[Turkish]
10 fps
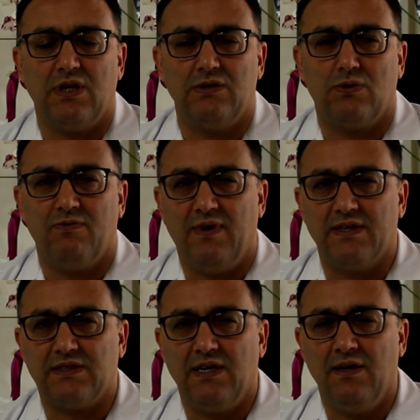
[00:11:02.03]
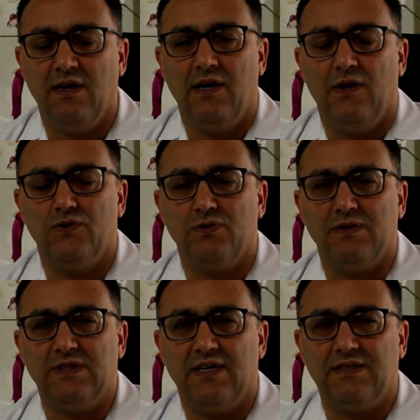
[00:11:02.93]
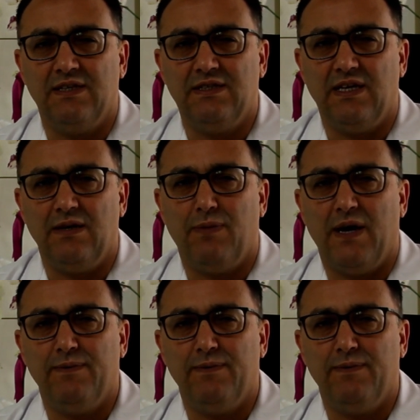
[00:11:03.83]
sendromu varsa o zaman zaten direkt